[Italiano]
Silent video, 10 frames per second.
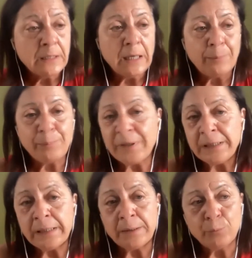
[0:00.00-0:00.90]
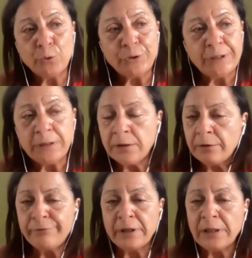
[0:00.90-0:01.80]
Appena morì
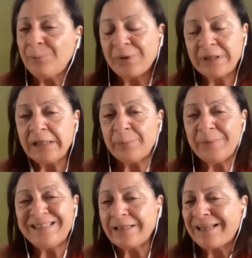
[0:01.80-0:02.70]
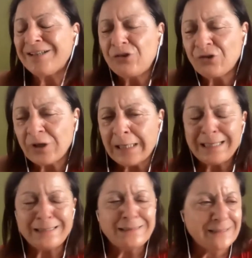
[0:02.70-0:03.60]
venne praticamente
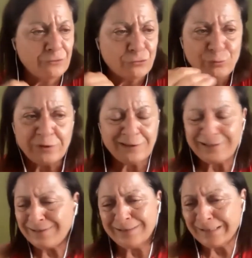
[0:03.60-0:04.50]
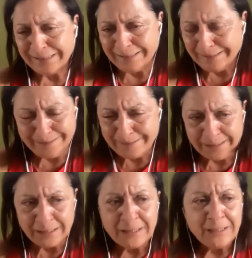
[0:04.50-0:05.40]
cancellata e subissata da
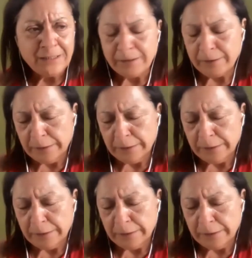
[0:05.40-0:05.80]
critiche eh,